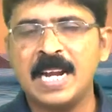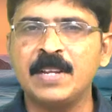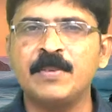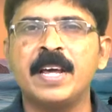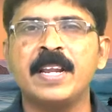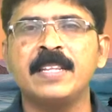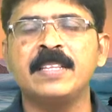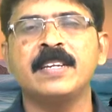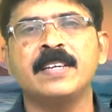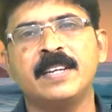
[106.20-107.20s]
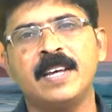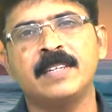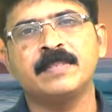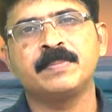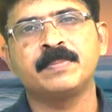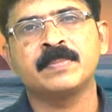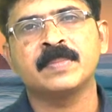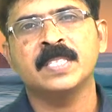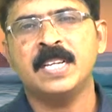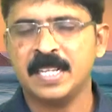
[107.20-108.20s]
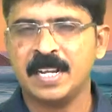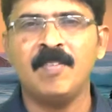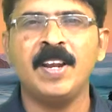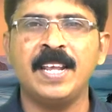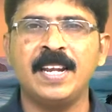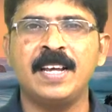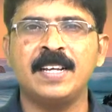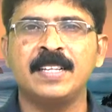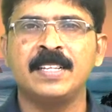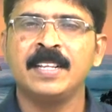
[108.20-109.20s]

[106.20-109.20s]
ஆண்டவர் இருக்கிறார் இந்த கவலையெல்லாம்